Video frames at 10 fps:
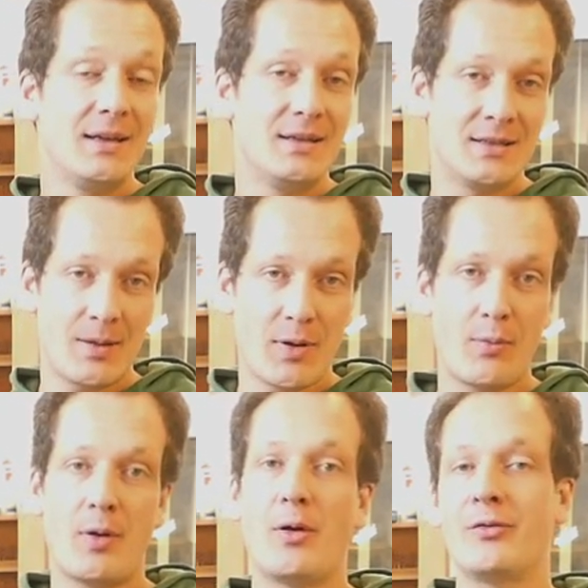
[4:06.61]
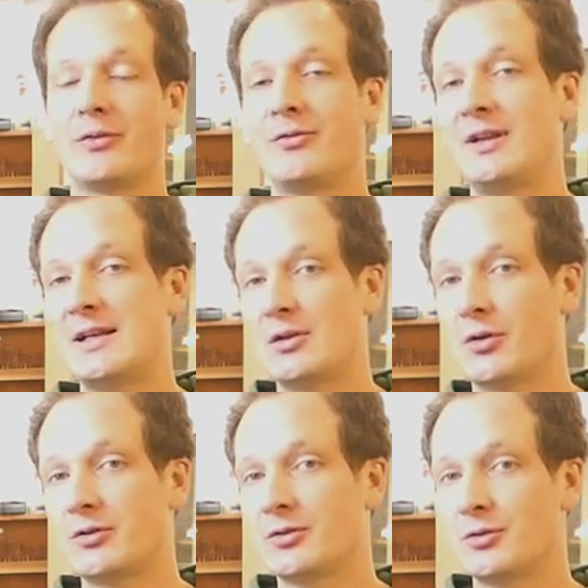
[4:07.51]
Ich habe aber auch von vielen
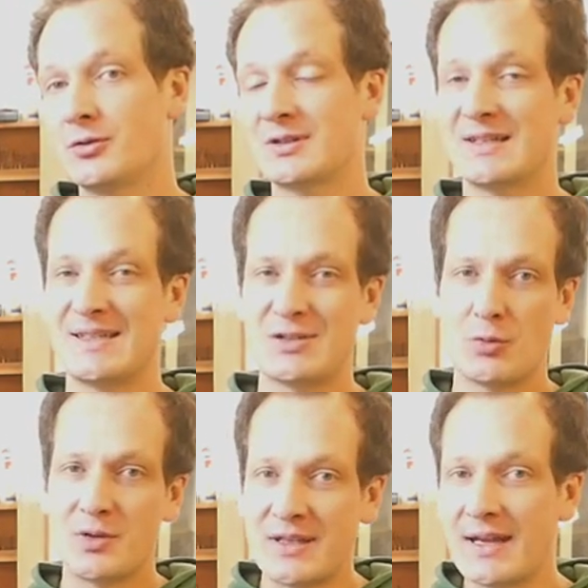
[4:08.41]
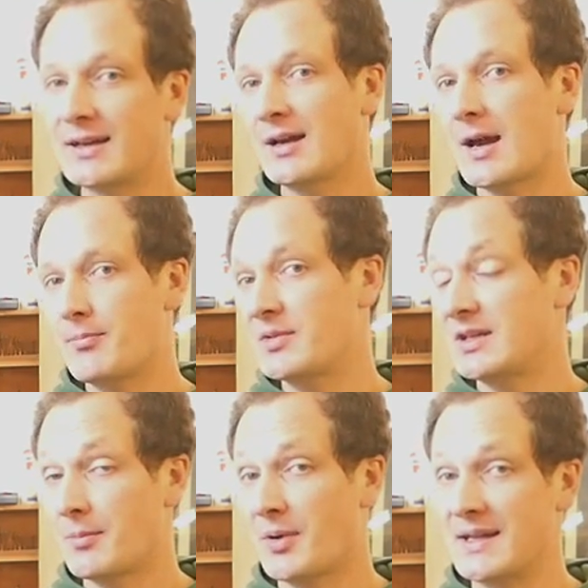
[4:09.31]
Leuten gehört, dass sie so Bedenken haben, mit
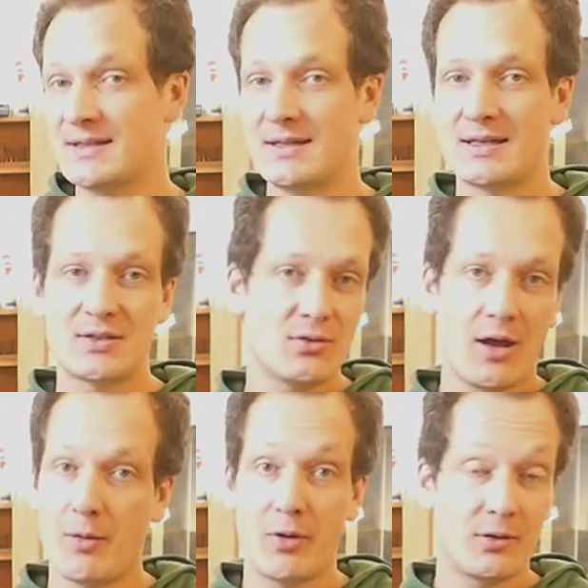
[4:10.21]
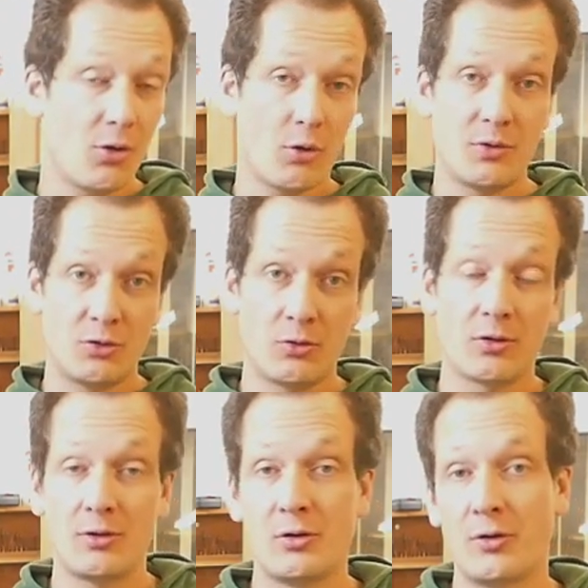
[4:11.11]
einer Bandsäge zu arbeiten, auch mit
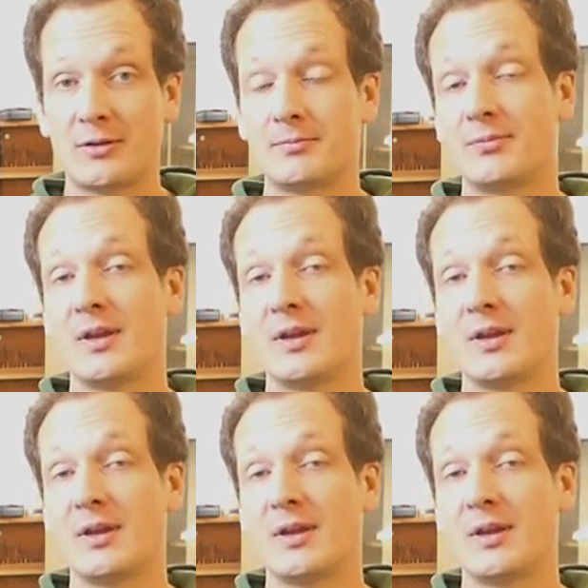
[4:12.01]
jüngeren Leuten,